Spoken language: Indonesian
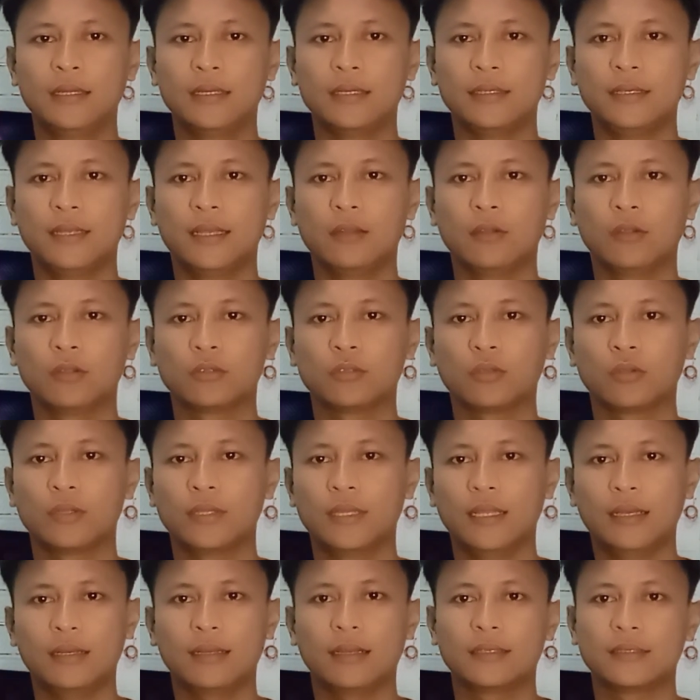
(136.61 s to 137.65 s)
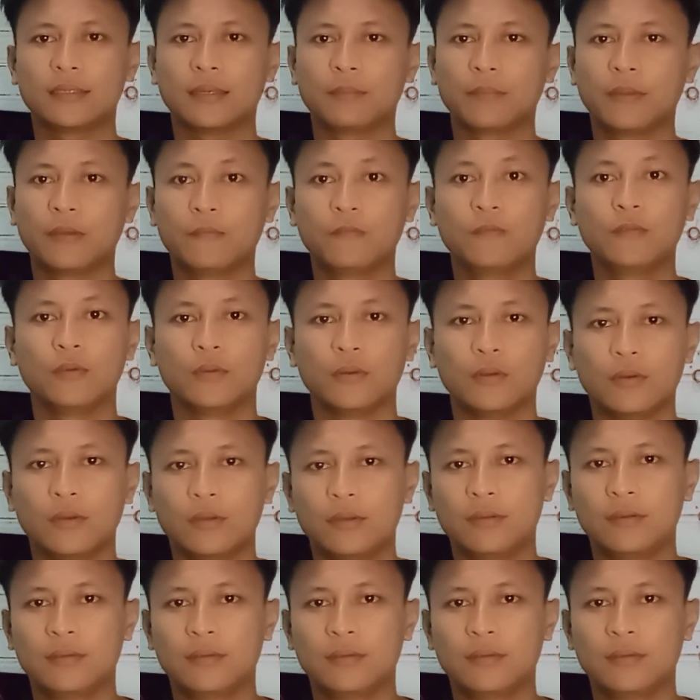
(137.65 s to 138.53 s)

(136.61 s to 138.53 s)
dia nontonnya nggak sampai full